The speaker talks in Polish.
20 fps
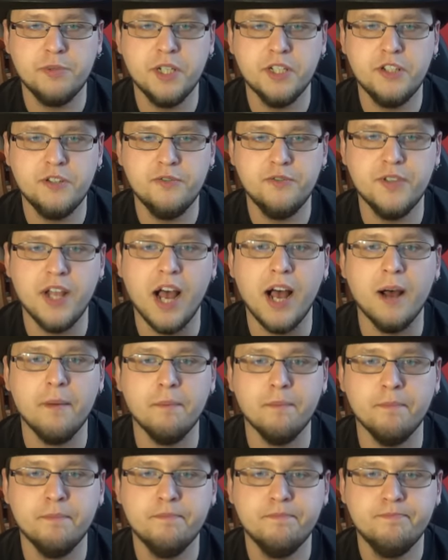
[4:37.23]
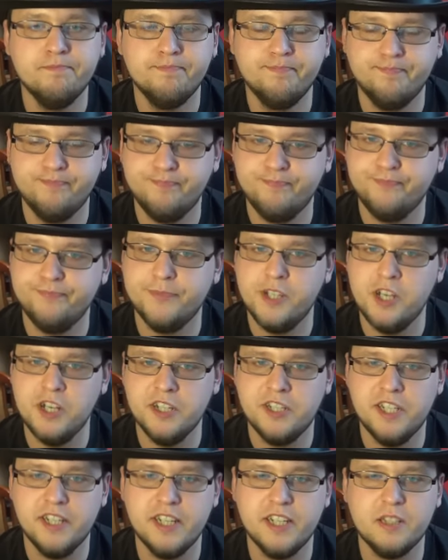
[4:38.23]
przeciw nam. No,
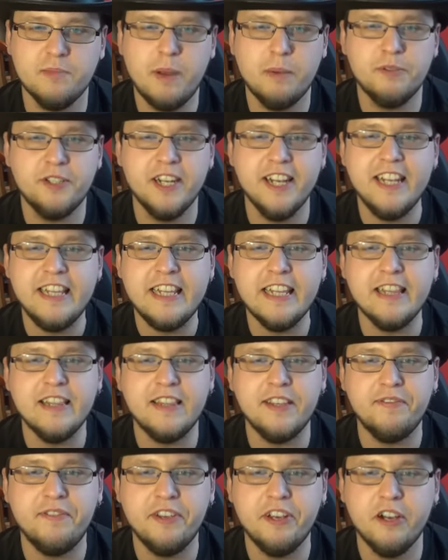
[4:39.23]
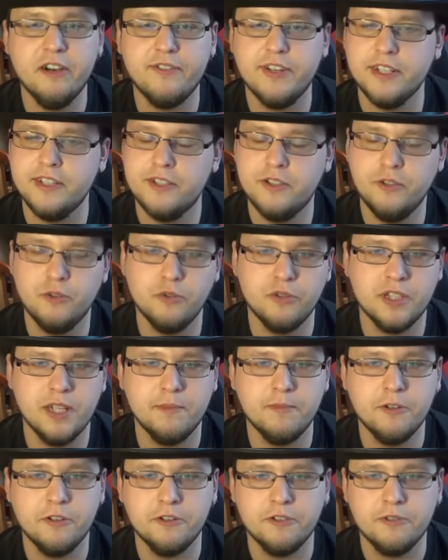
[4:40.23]
jeszcze teraz mam się identyfikować z
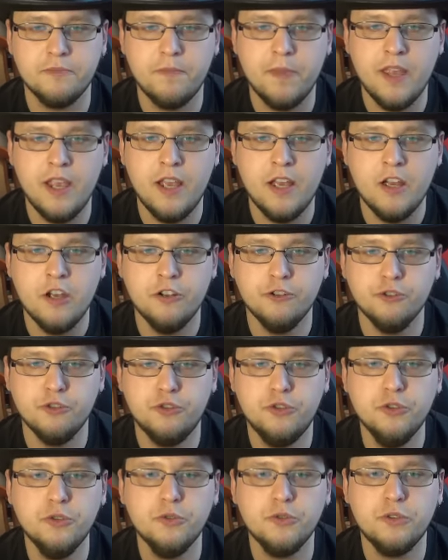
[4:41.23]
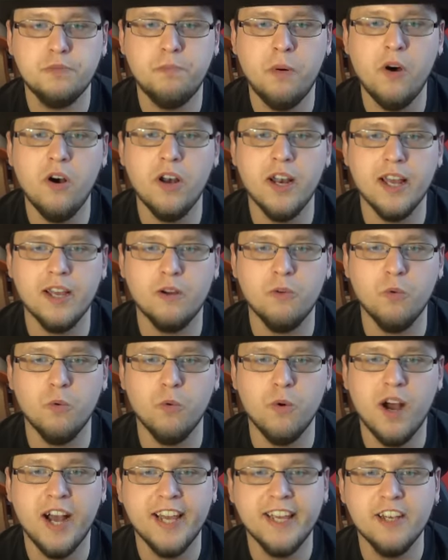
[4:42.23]
ZUS-em, noż. ZUS
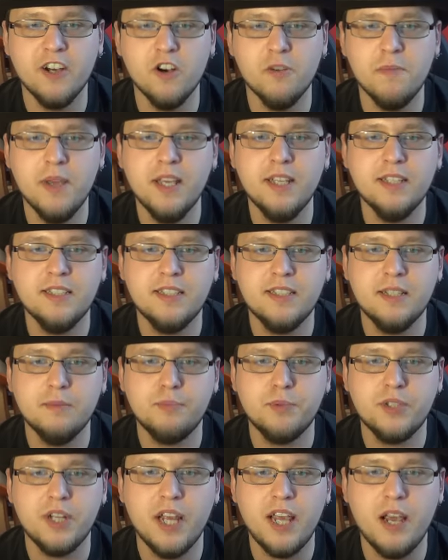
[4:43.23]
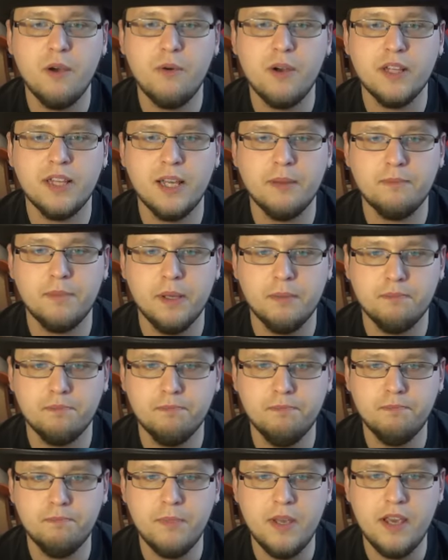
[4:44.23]
poległ, a jego miejsce przejęła tapie...
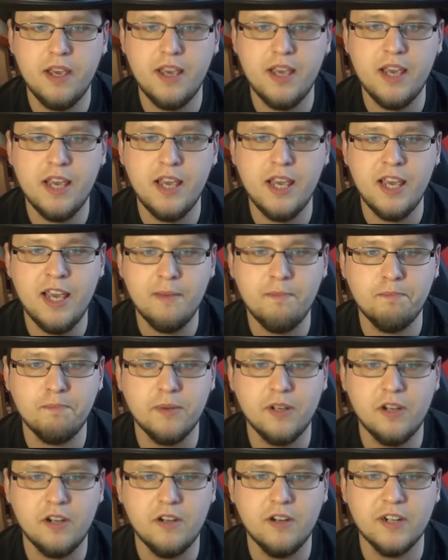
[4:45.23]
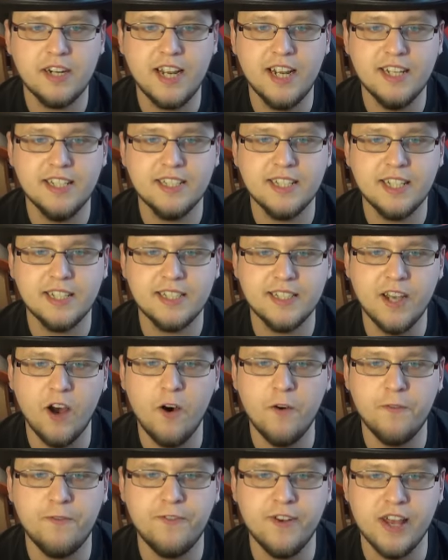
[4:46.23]
Piii organizacja
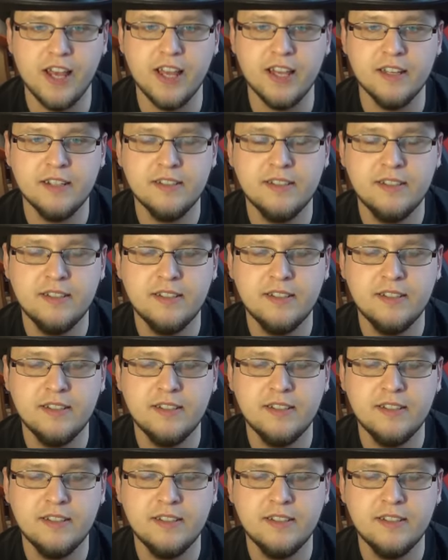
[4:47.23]
OFE.